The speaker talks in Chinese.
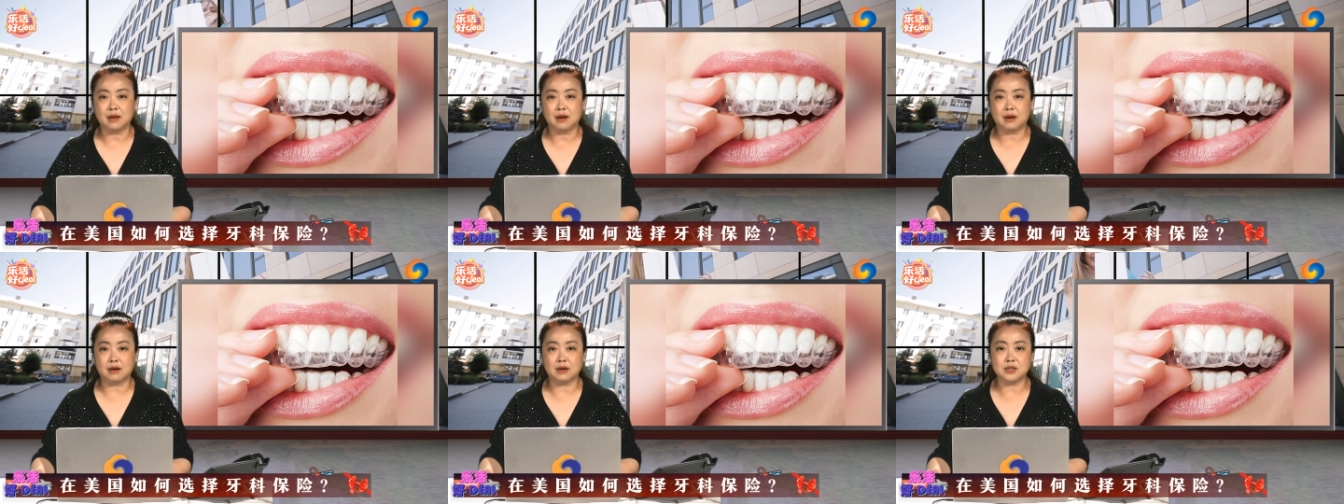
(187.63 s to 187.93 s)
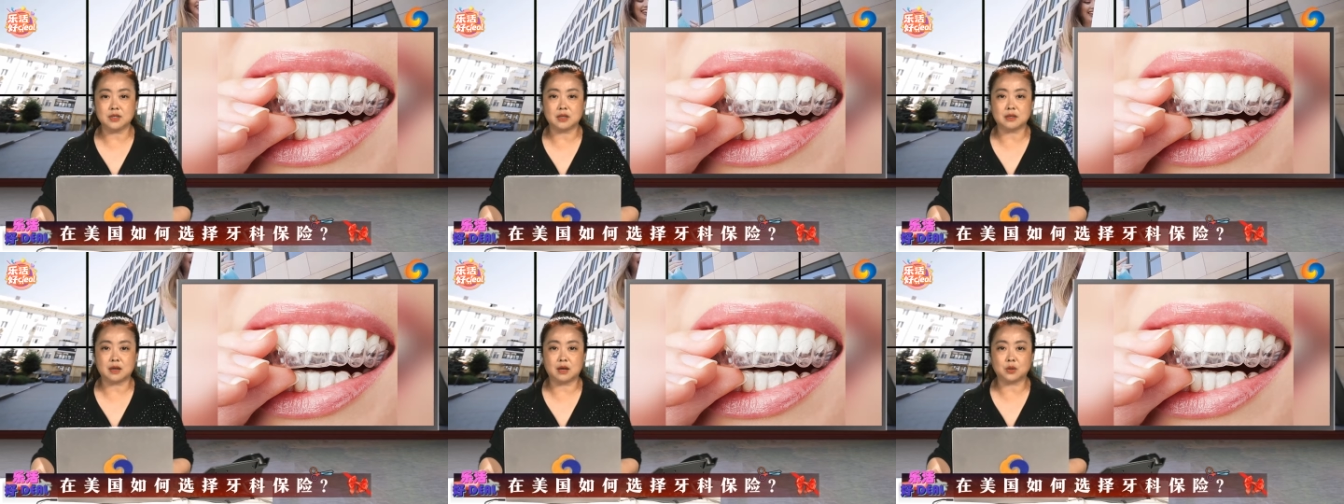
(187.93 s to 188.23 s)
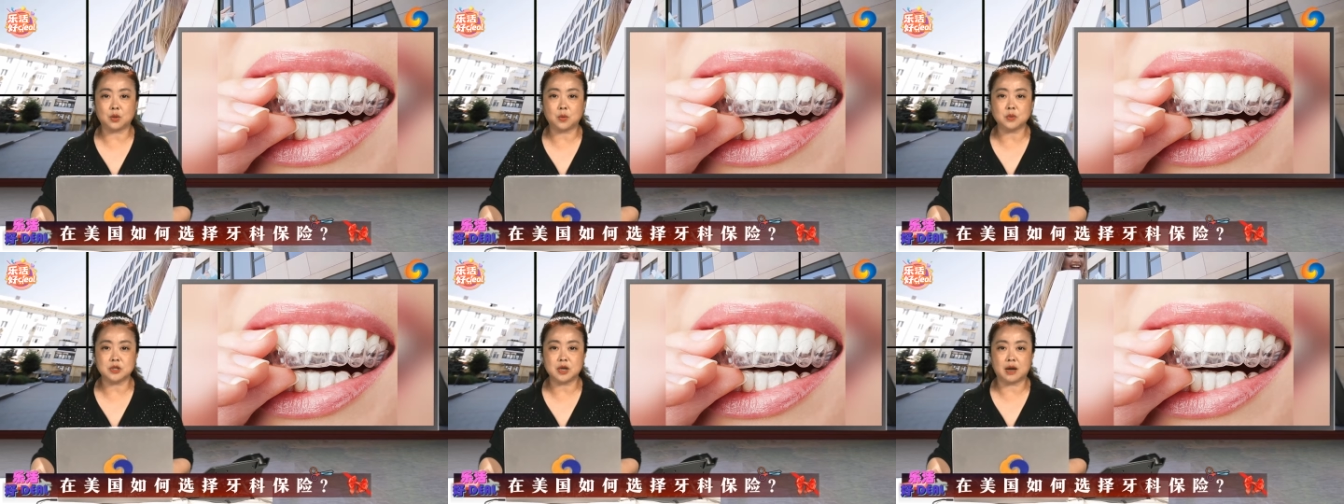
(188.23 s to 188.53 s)
而且呢，
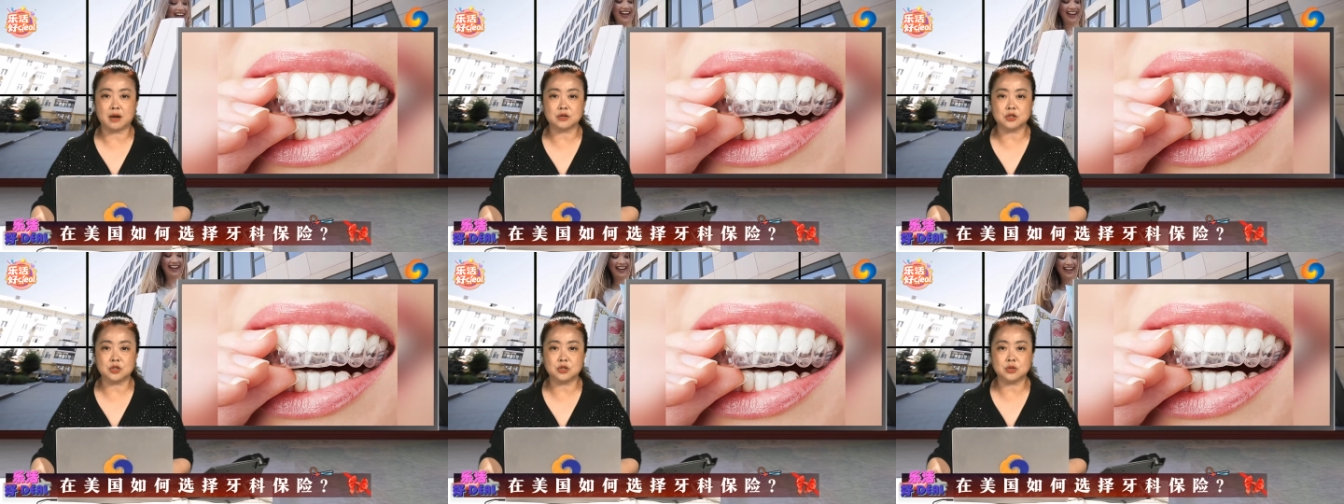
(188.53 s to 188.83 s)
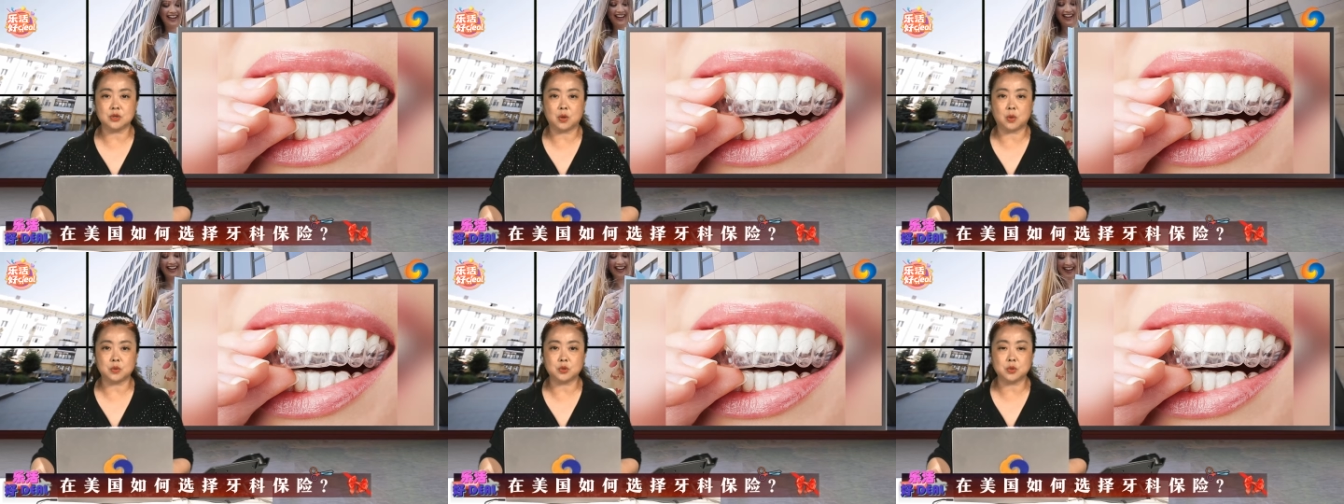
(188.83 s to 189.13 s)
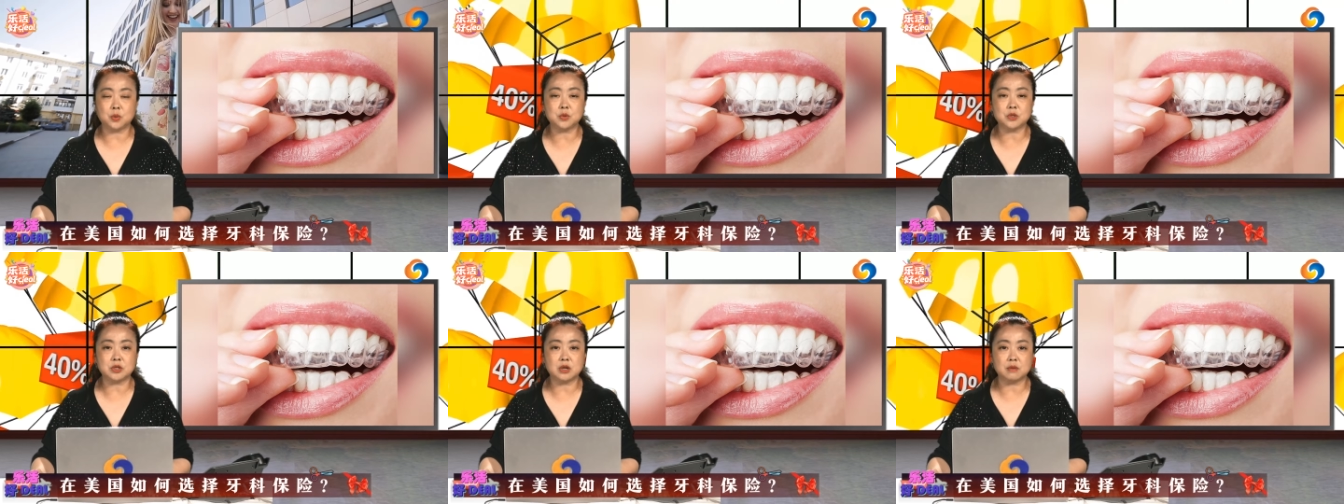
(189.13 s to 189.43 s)
通常是有
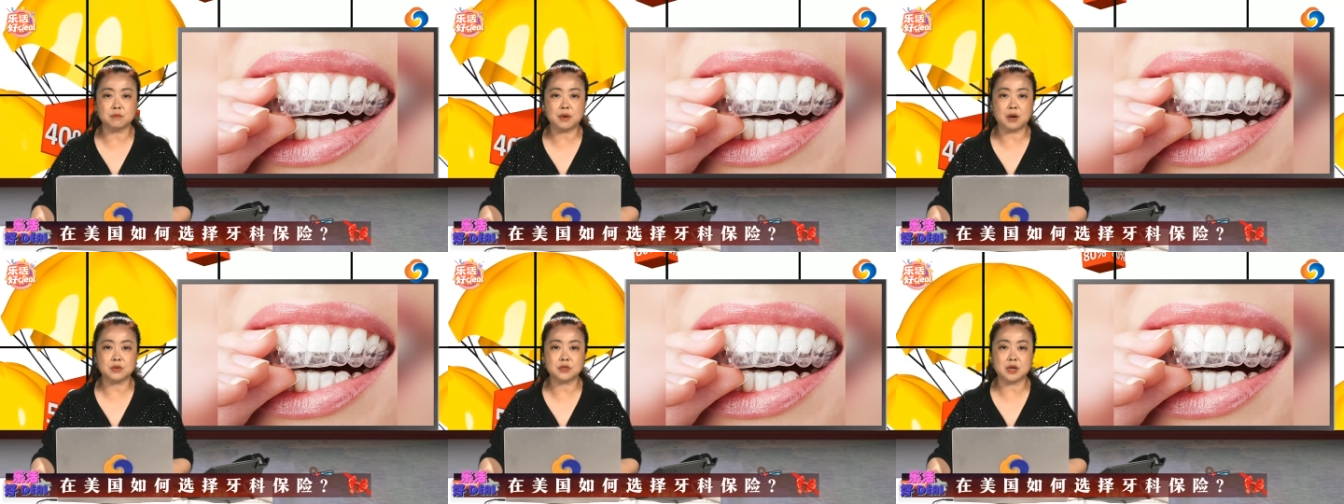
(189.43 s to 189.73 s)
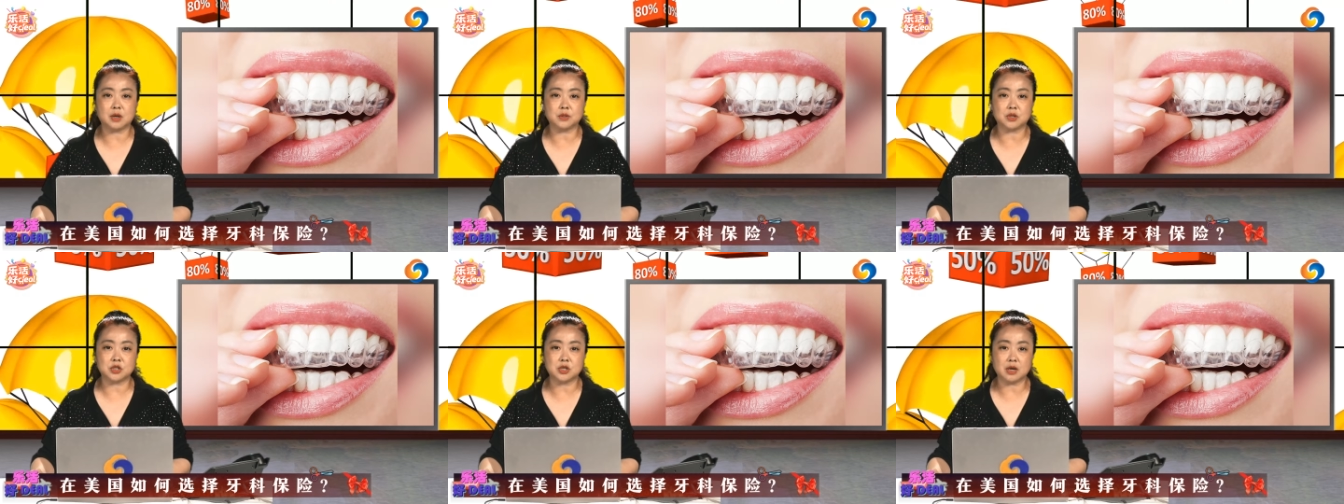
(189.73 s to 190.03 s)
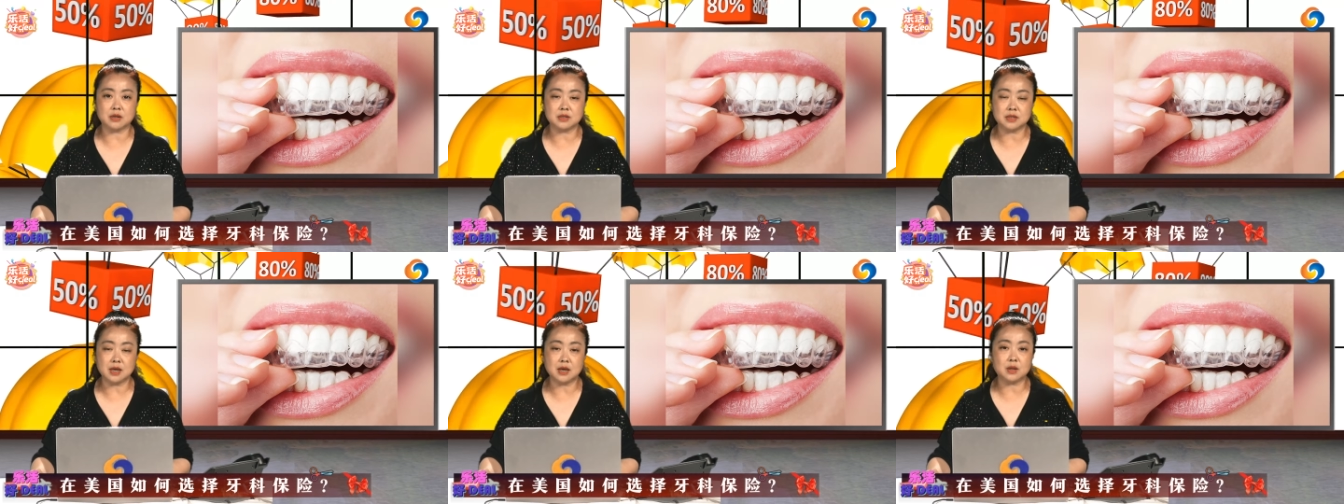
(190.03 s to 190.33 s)
终生报销的
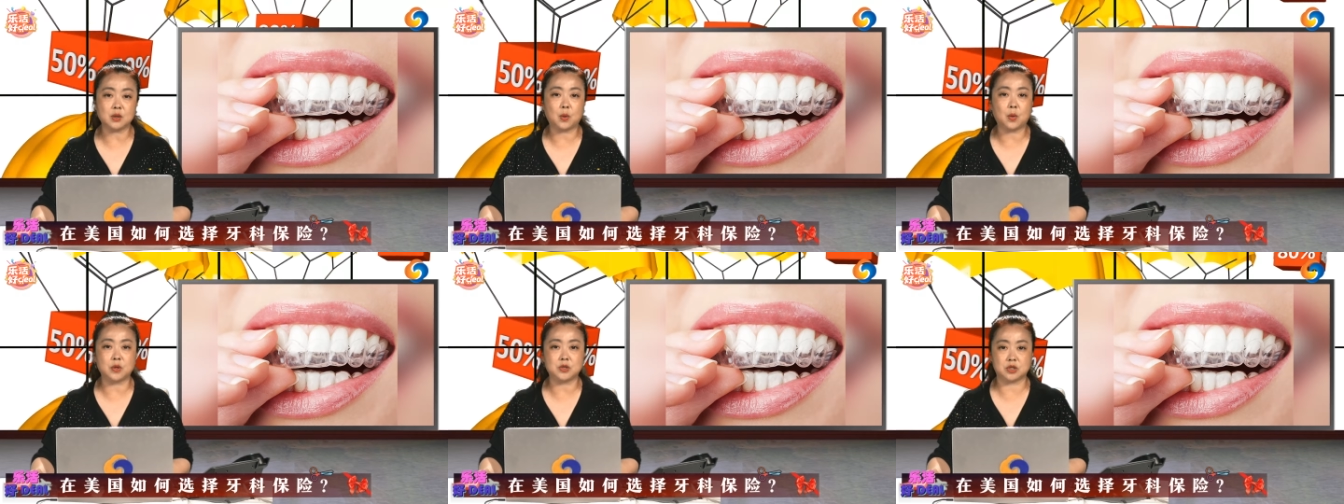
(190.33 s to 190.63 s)
上限或